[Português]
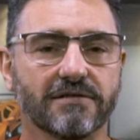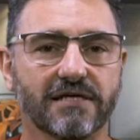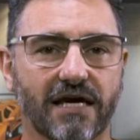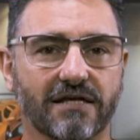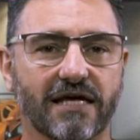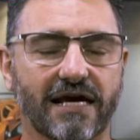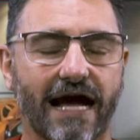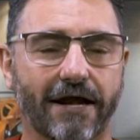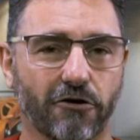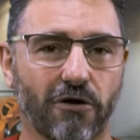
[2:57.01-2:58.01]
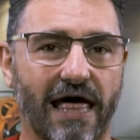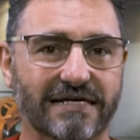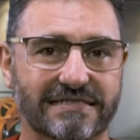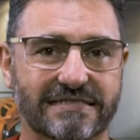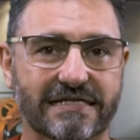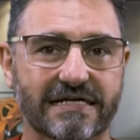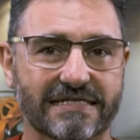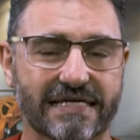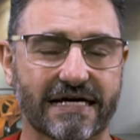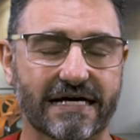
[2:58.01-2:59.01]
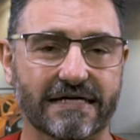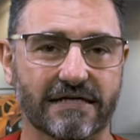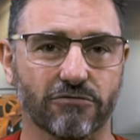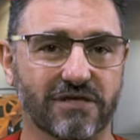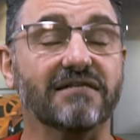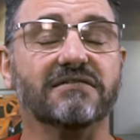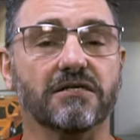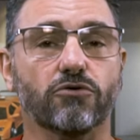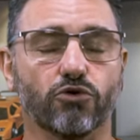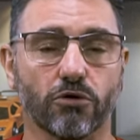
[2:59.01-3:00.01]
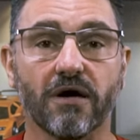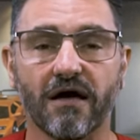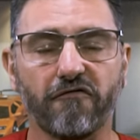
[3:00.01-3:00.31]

de quem tem carro lasanha e não tem seguro.